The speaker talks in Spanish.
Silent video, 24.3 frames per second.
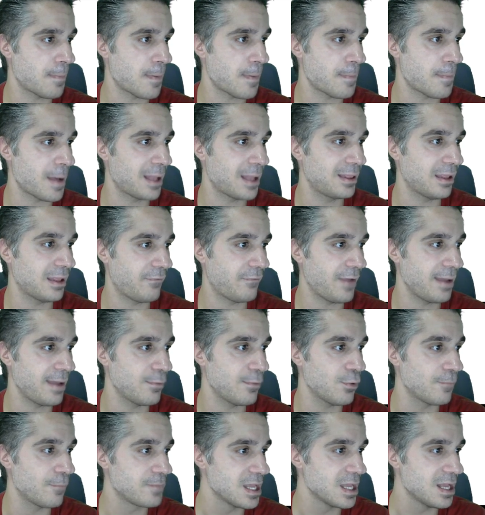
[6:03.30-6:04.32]
de
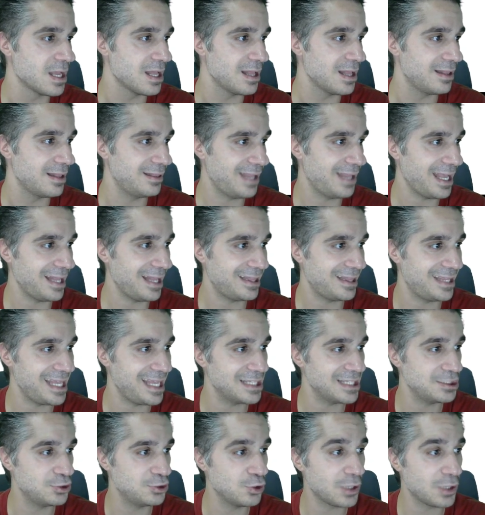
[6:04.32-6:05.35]
Facebook de
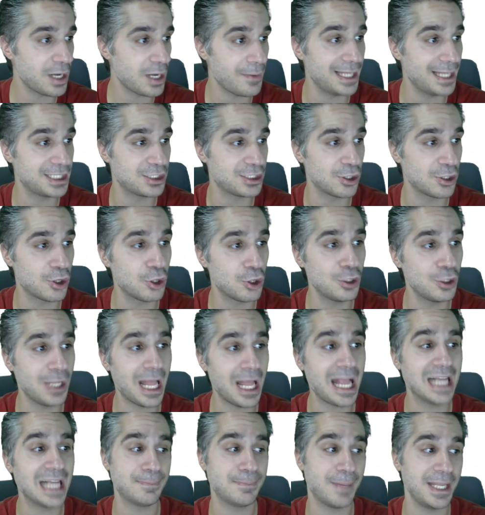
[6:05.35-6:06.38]
Tianju Revelation
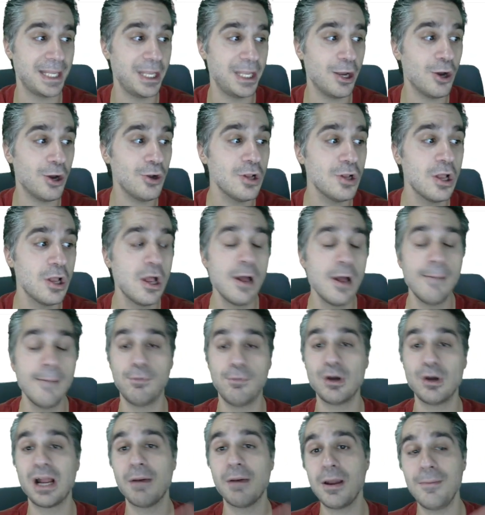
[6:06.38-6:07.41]
Online Español
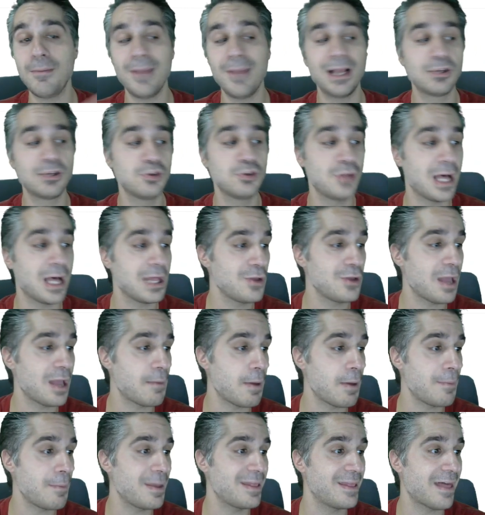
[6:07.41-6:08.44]
por haberme ayudado y
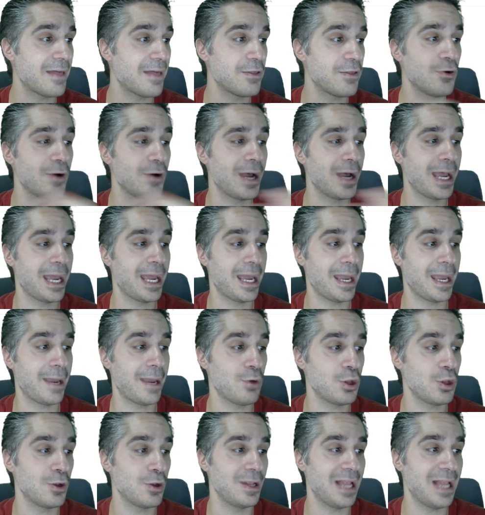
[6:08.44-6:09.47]
haberme dado eh,
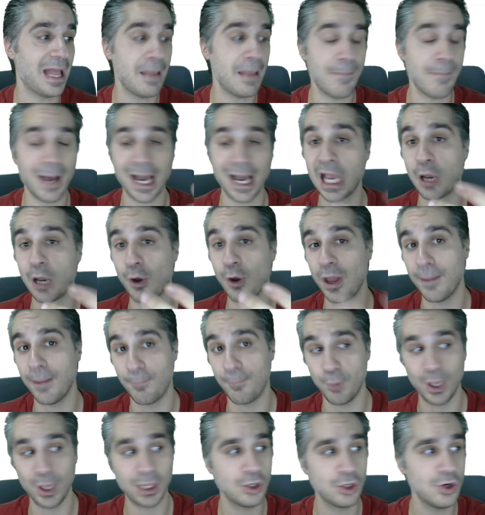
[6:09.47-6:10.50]
bueno, la imagen que hoy he
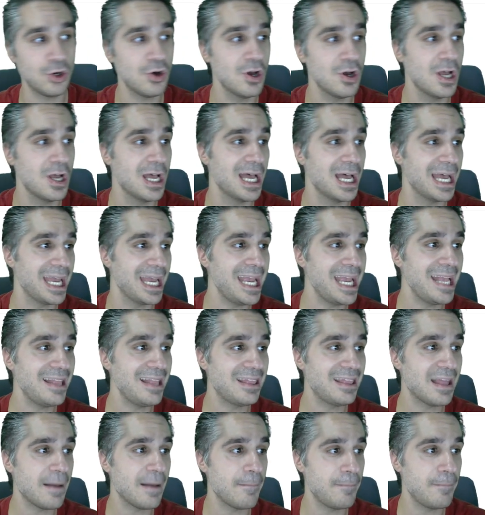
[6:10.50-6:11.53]
puesto y
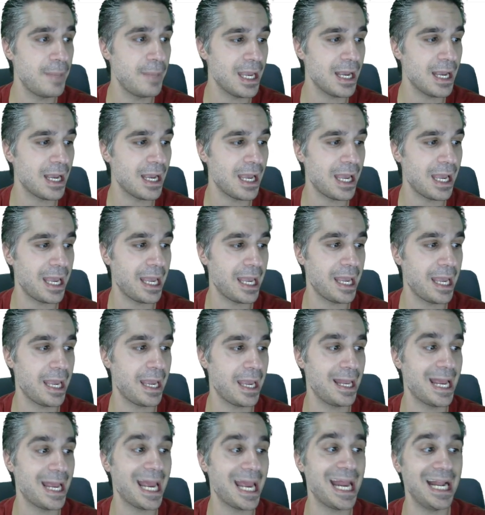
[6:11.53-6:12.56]
también
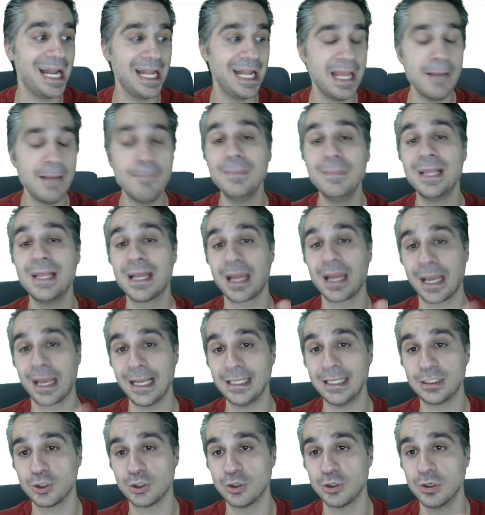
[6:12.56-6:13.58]
eh, el link de
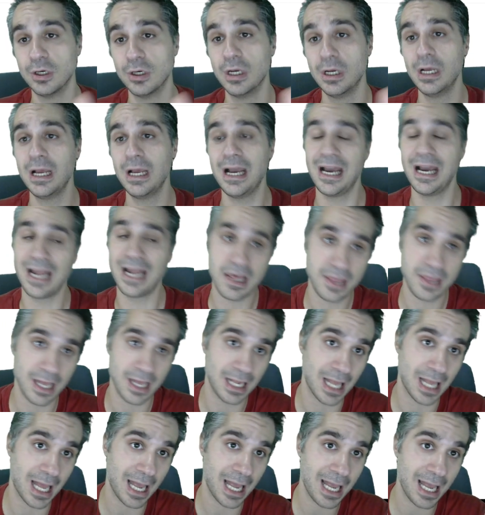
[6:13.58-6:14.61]
registro. Gracias
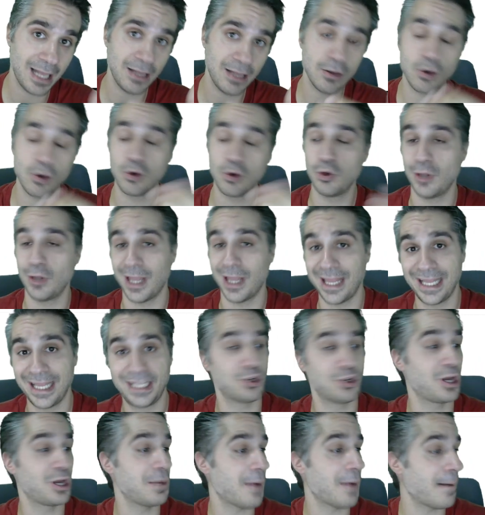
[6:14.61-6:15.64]
a él, le he
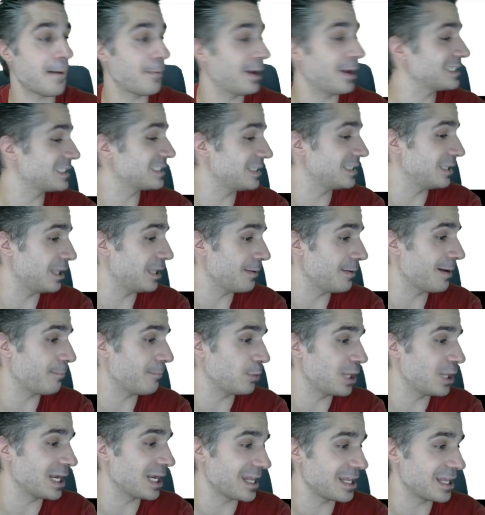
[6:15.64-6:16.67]
dicho que iba a, le iba a
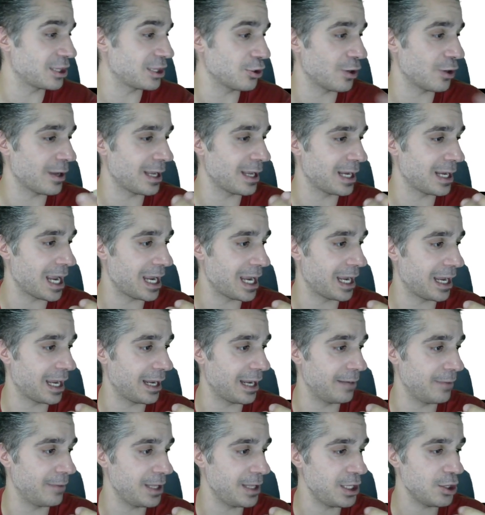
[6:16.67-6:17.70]
poner crédito en, en
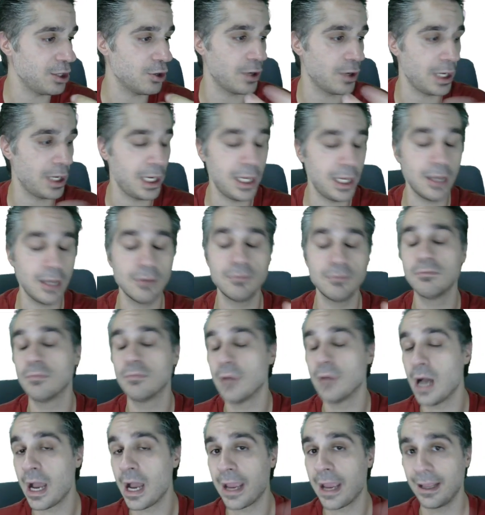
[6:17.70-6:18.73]
el vídeo y
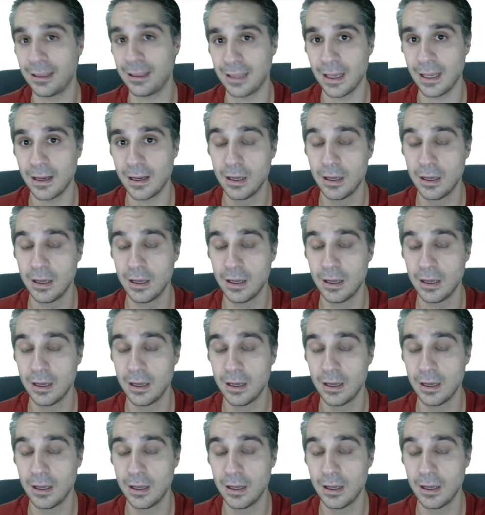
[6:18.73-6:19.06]
aquí está.